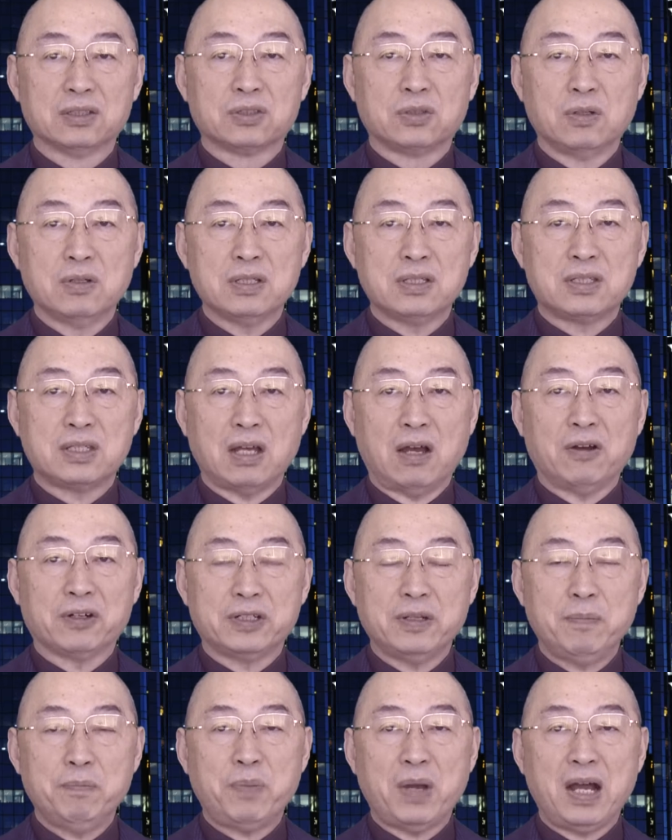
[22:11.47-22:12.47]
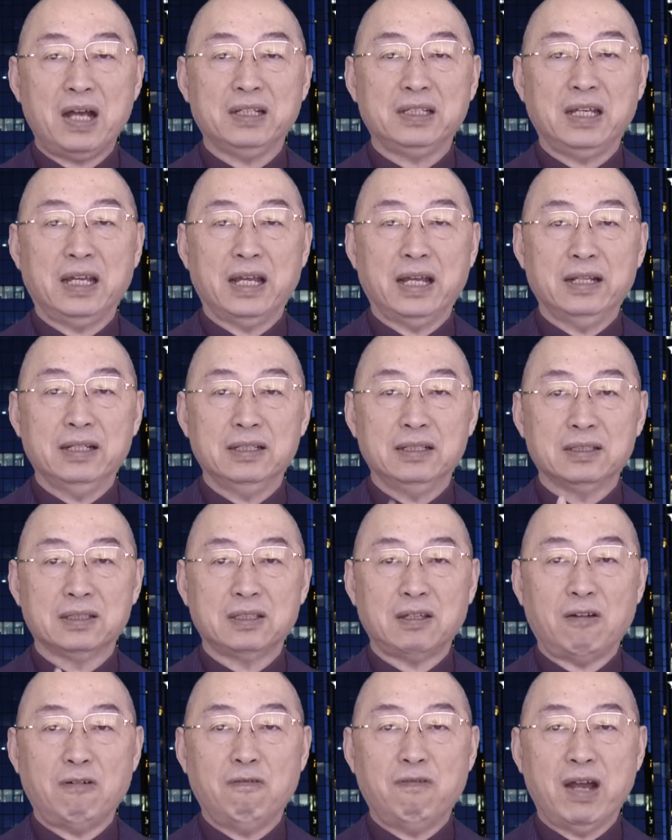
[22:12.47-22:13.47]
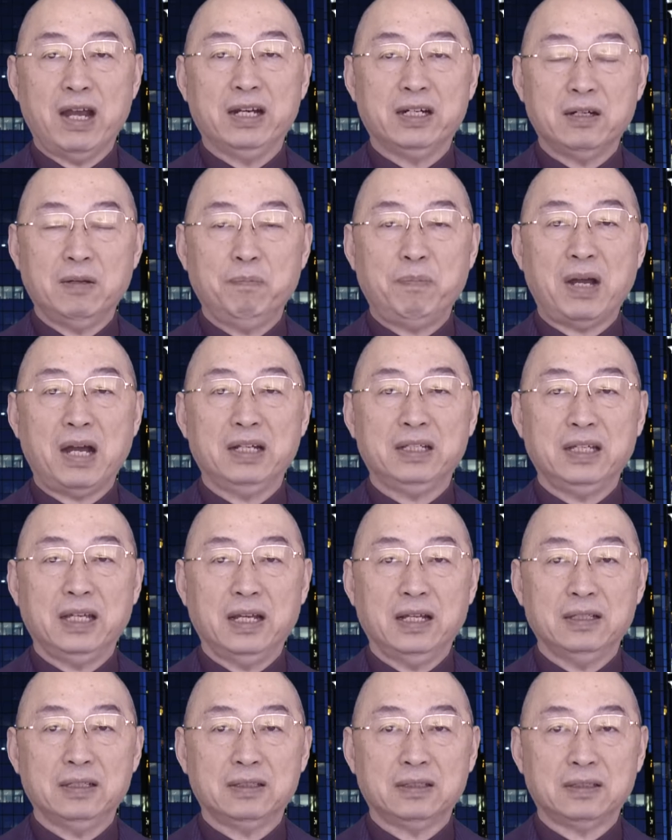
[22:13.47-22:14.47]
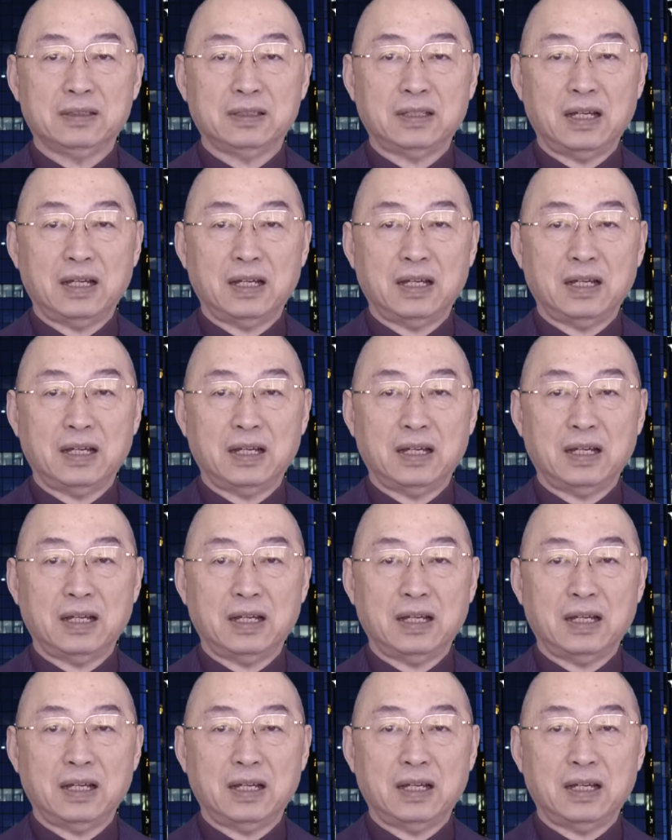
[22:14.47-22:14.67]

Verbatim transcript: 从早晨八点到晚上八点，